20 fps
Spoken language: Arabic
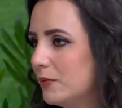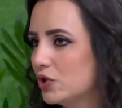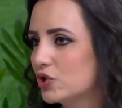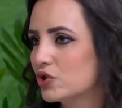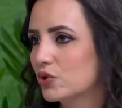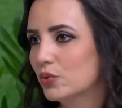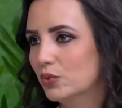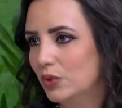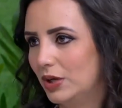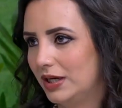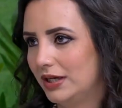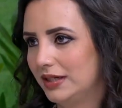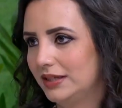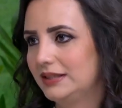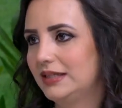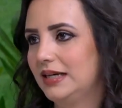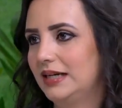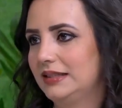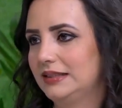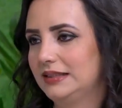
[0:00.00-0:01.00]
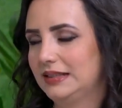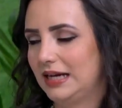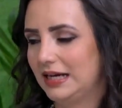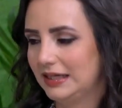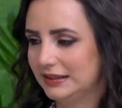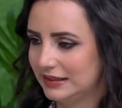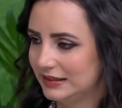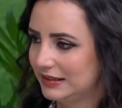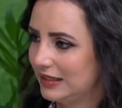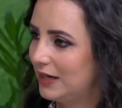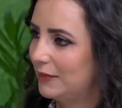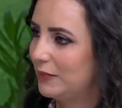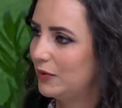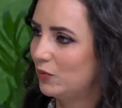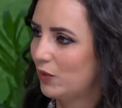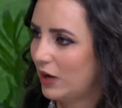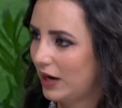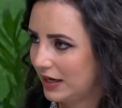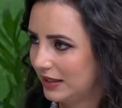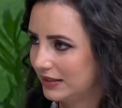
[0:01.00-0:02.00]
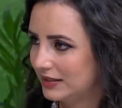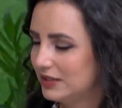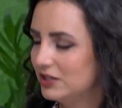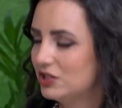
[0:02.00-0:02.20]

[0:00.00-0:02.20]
الجروح يعني عاده لما الواحد